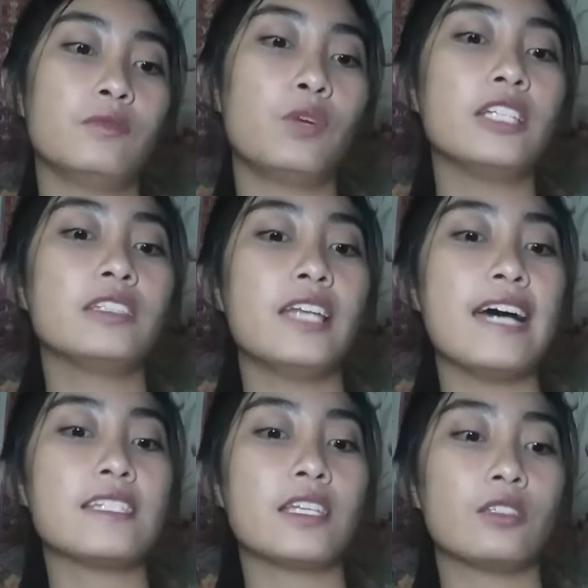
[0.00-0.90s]
What
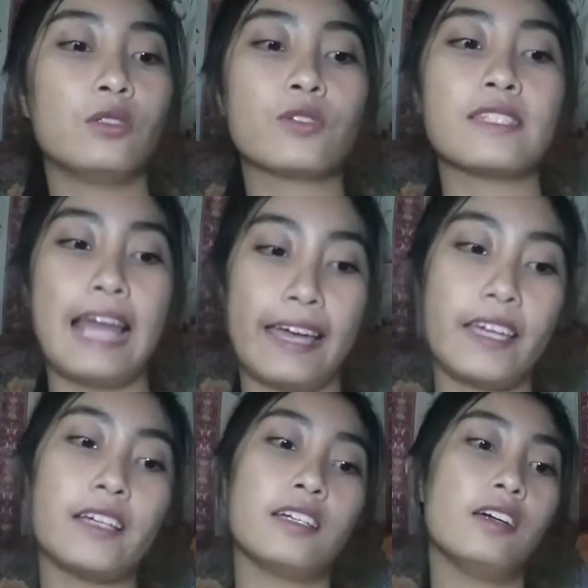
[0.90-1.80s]
does it looks
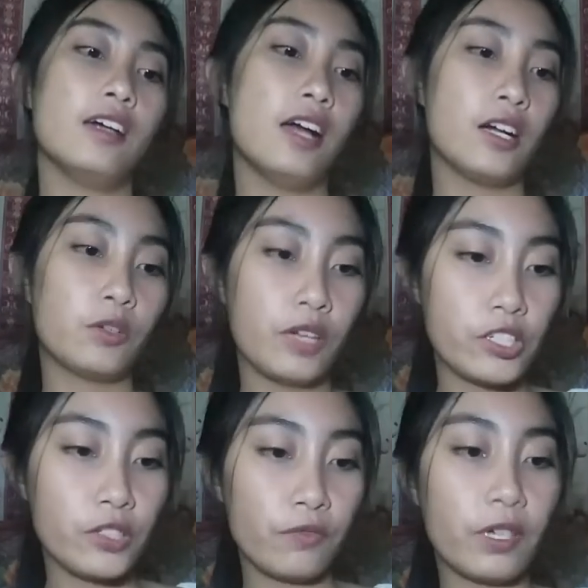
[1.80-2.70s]
like? A
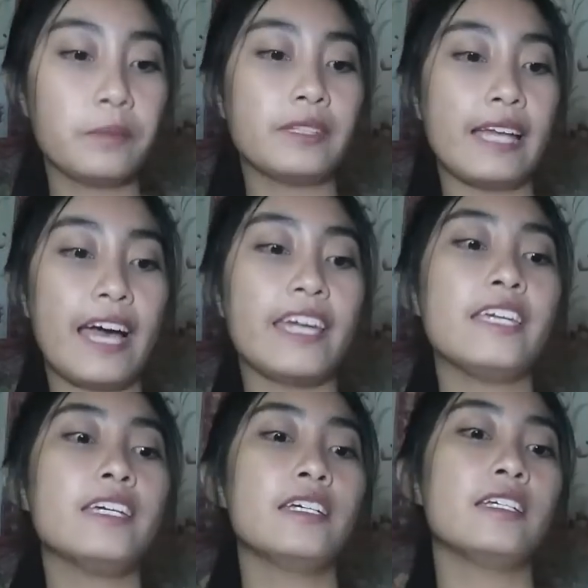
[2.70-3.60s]
question from
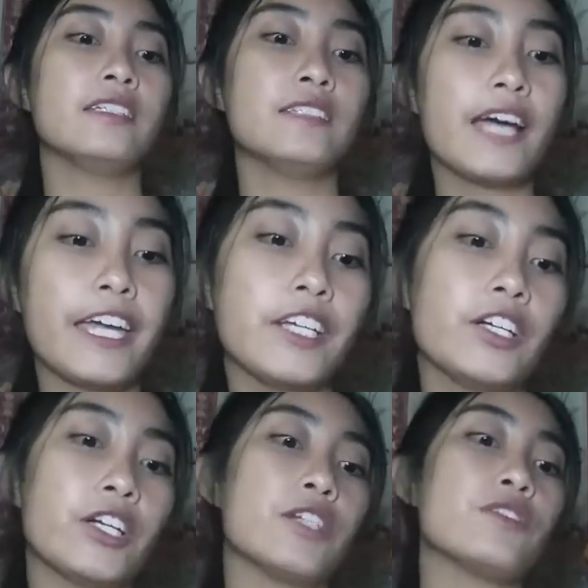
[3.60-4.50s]
Thai
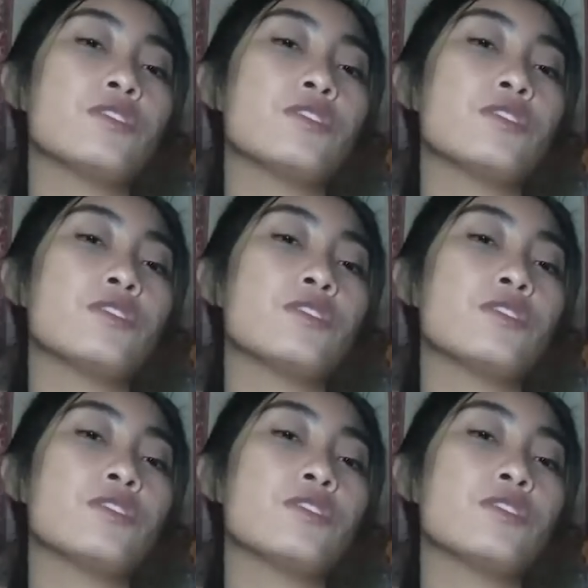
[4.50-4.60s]
Tiger.